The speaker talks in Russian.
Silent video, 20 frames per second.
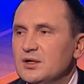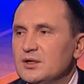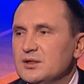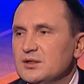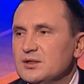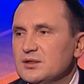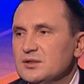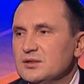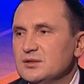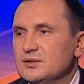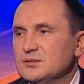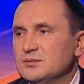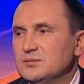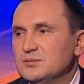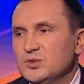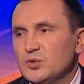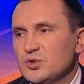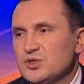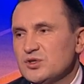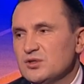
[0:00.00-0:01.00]

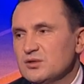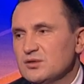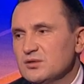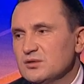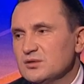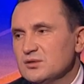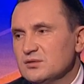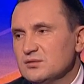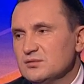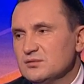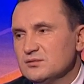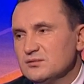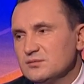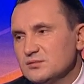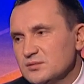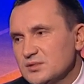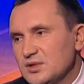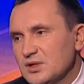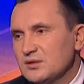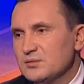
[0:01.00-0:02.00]
мы очень
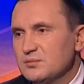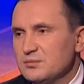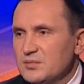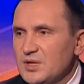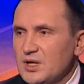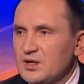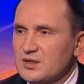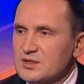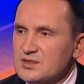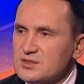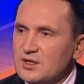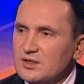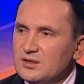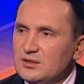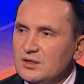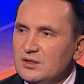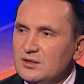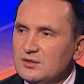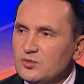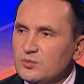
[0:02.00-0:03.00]
так мягко
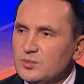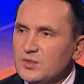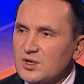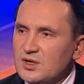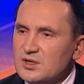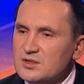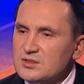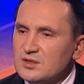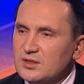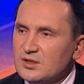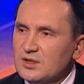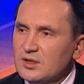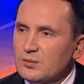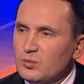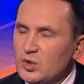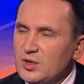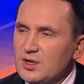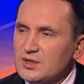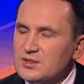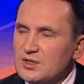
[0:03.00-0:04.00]
задели, но мне кажется, надо
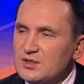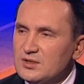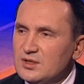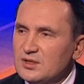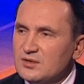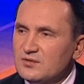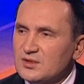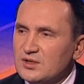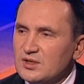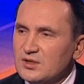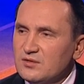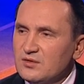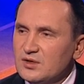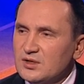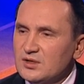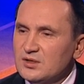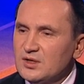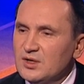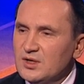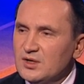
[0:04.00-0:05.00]
более акцентированно
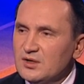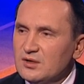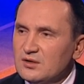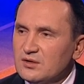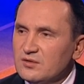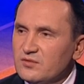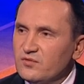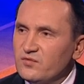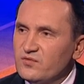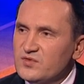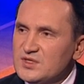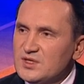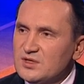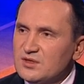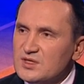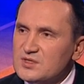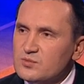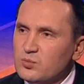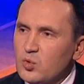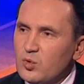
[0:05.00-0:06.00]
говорить. Все
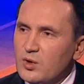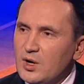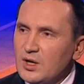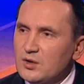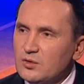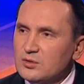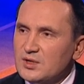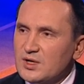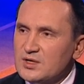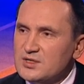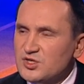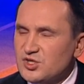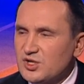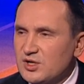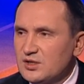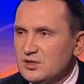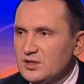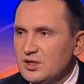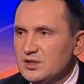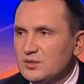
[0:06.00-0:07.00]
нас пугают
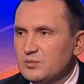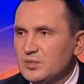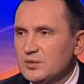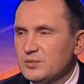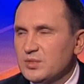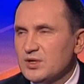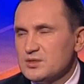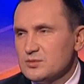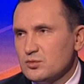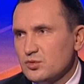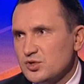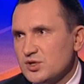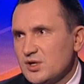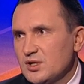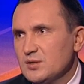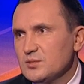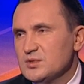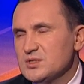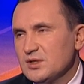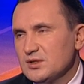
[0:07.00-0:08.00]
расчленением либо
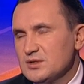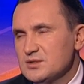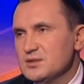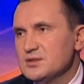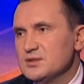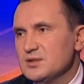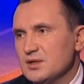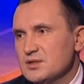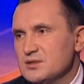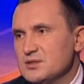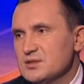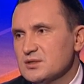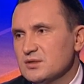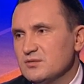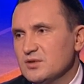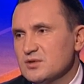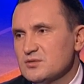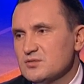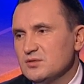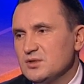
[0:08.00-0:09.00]
разрушением целостности российского
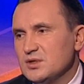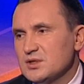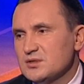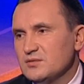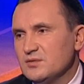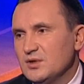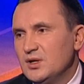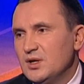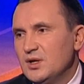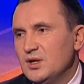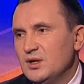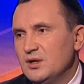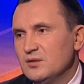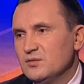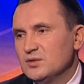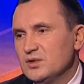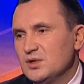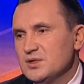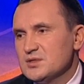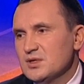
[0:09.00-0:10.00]
государства.
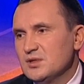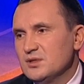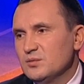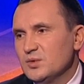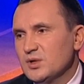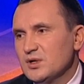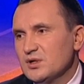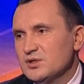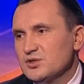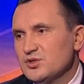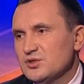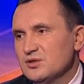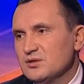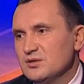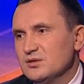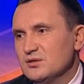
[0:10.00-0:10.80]
Вот, Александр Михайлович,